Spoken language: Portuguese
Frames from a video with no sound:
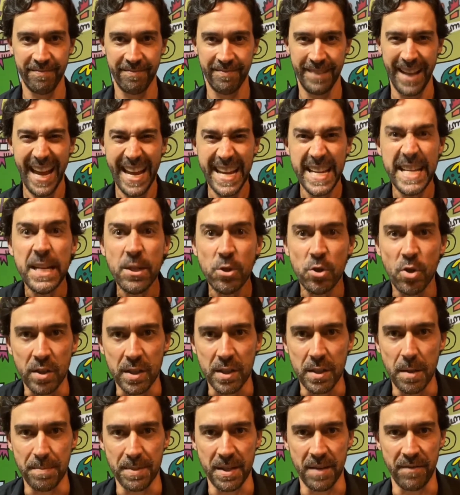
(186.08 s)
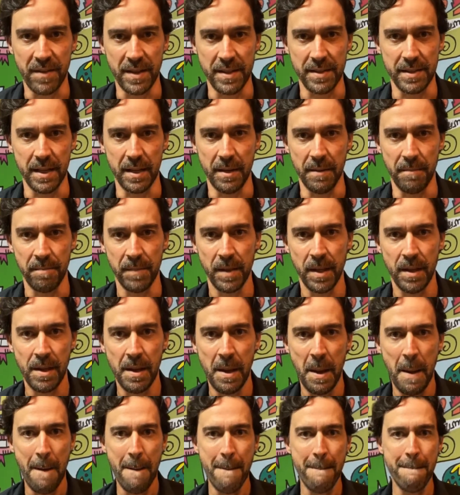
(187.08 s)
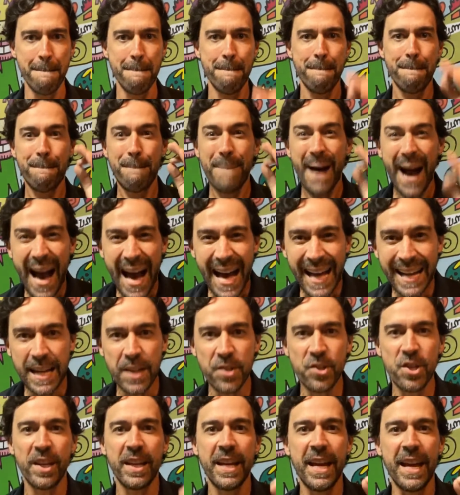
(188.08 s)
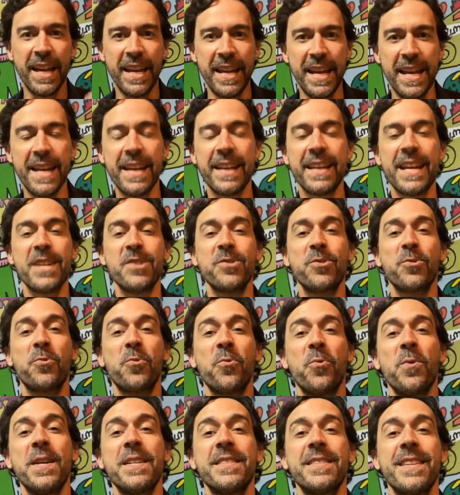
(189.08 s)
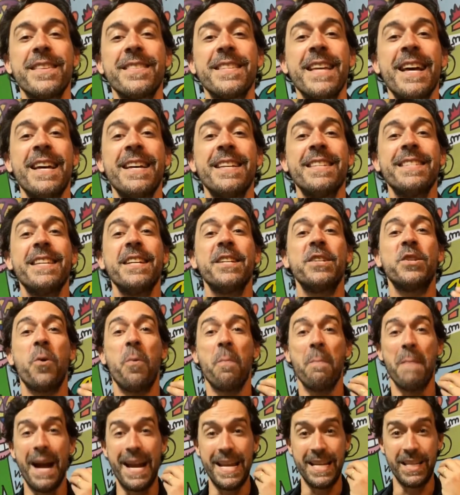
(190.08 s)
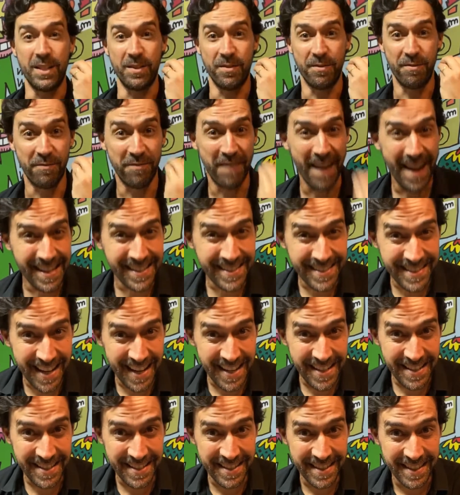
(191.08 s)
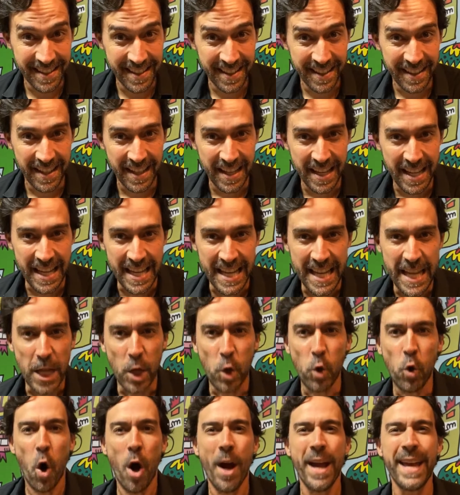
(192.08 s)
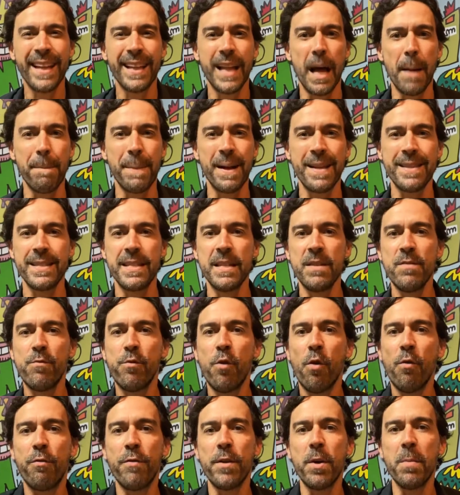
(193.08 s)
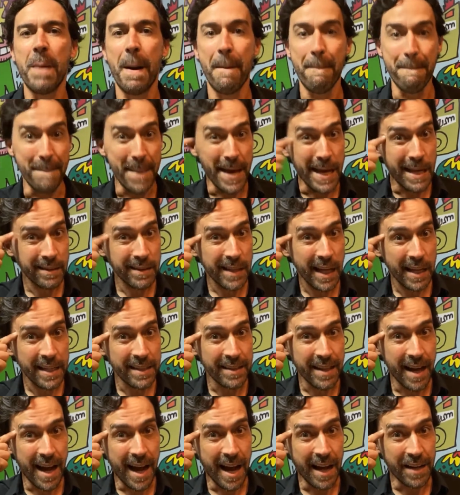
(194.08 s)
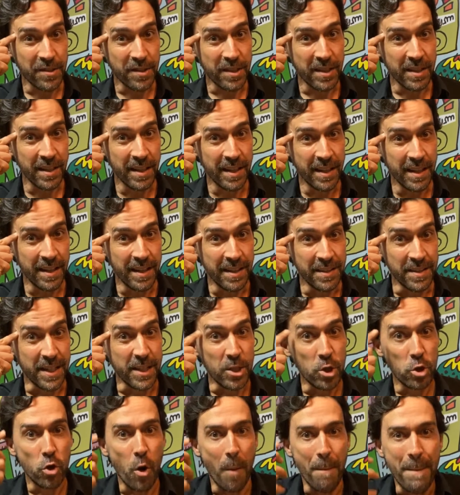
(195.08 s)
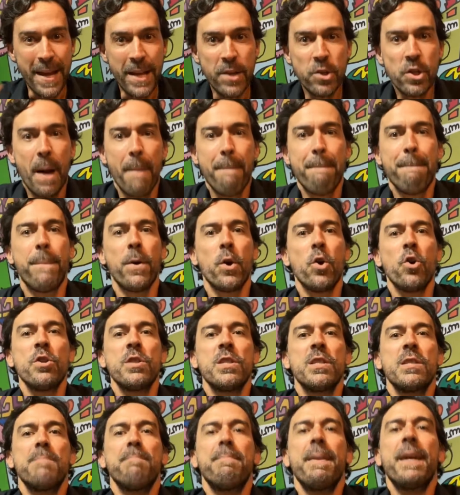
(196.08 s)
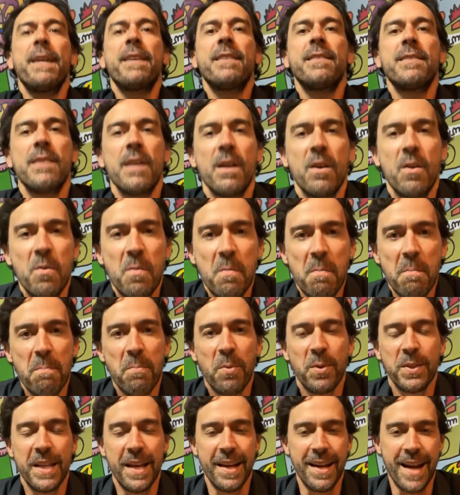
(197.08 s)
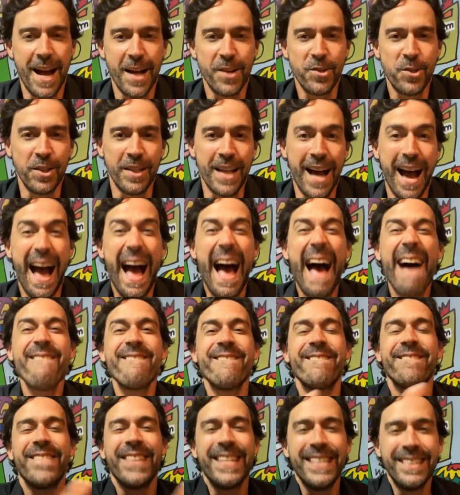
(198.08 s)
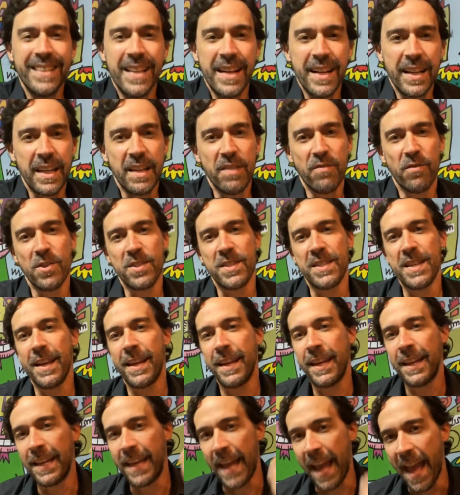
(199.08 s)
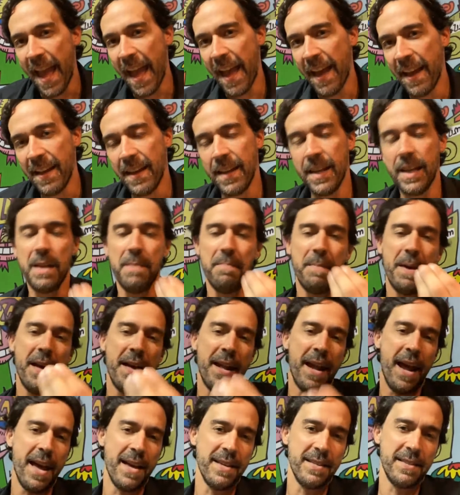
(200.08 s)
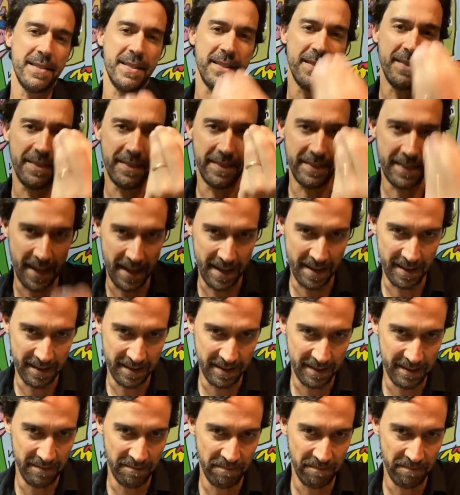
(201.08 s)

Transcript: É isso que você precisa fazer. Para de querer que as coisas sejam mais fáceis e corre lá para desenvolver uma mentalidade de que somente a prospecção poderá te dar a vida que você quer e merece ter.